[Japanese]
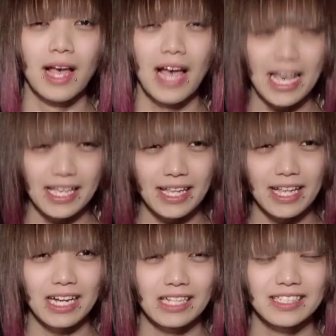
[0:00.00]
はい、って
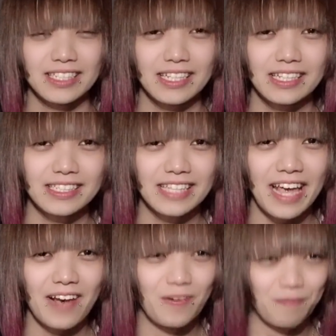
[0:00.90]
な感じでです
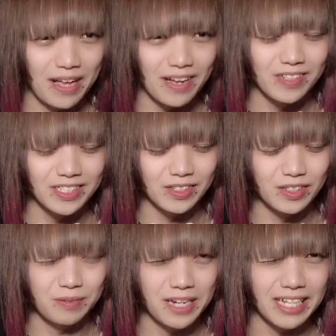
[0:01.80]
ね本編ご視聴
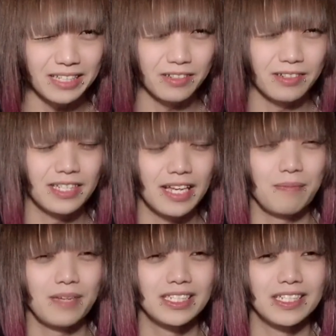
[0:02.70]
どうもありがとうござい
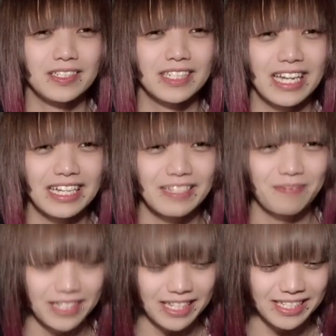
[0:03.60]
ます。お疲れ
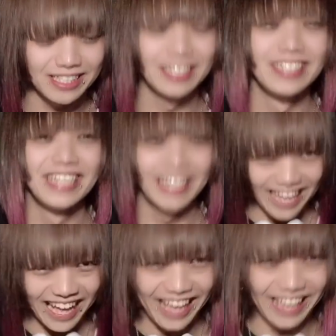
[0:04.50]
様です。
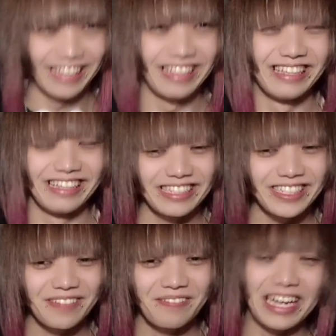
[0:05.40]
はい、
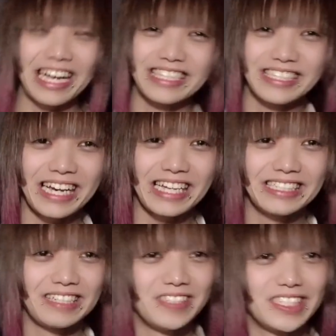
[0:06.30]
ちょっとまあ勘違い
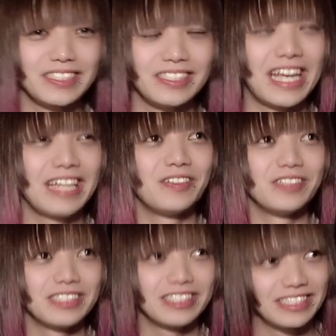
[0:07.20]
してほしくない
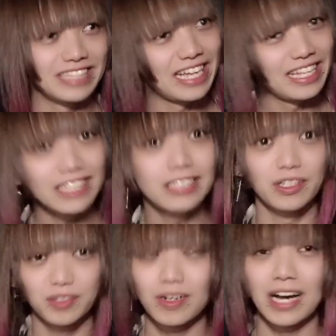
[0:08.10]
なっ
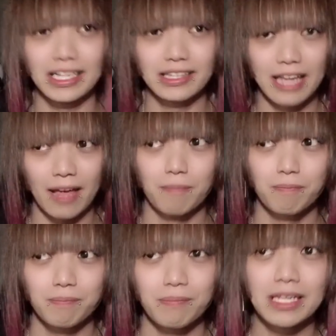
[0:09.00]
ていうのがあって、
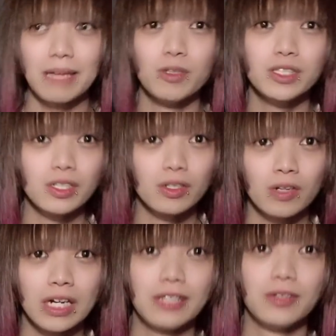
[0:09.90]
まあね、もちろん
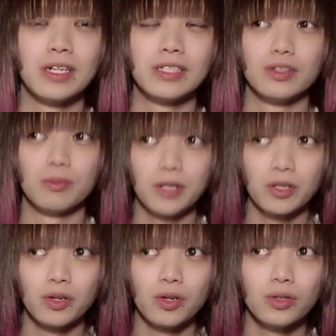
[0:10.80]
今回の動画その美
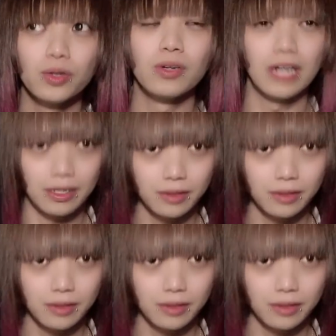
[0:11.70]
容動画